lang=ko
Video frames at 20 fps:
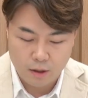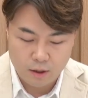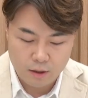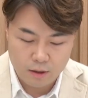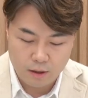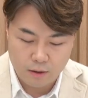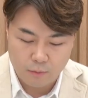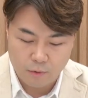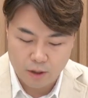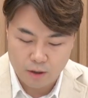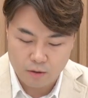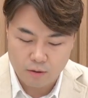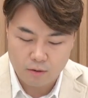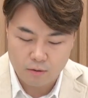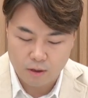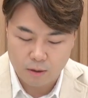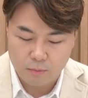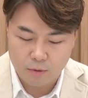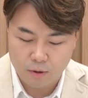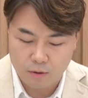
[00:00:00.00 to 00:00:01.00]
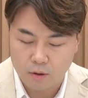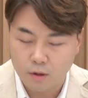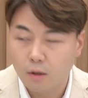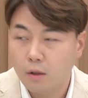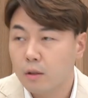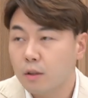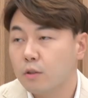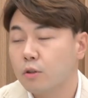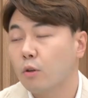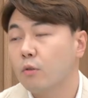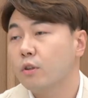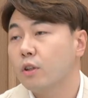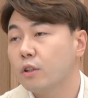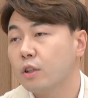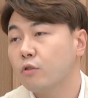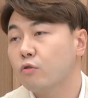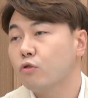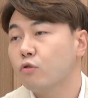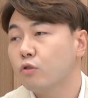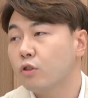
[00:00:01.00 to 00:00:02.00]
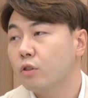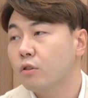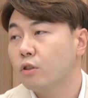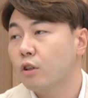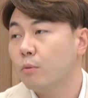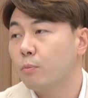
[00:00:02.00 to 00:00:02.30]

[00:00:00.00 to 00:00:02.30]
예. 이게 왜 그러냐면 전기차 충전